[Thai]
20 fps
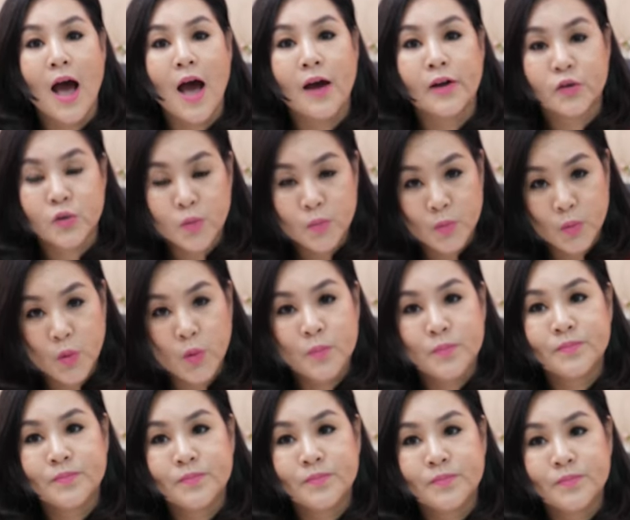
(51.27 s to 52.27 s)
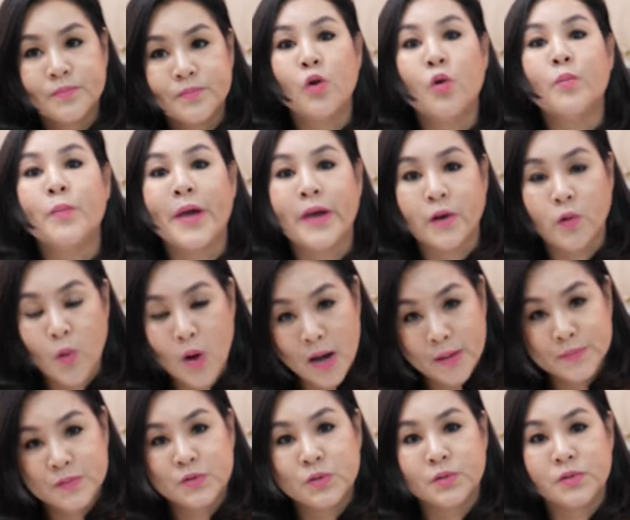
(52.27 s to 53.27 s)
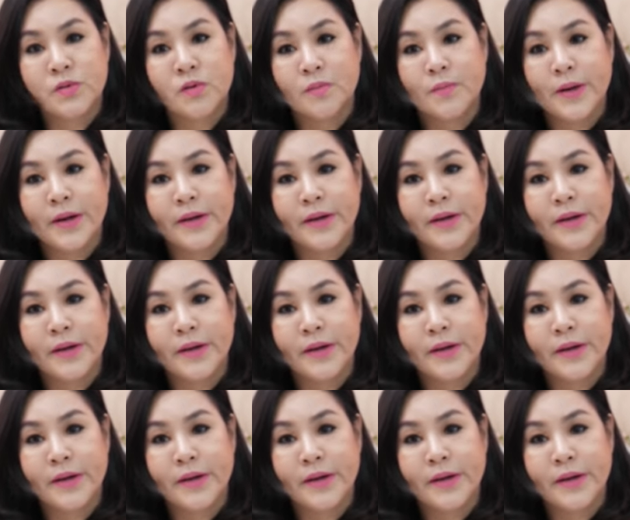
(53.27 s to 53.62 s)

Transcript: อารมณ์ลบอารมณ์แห่งความจนออก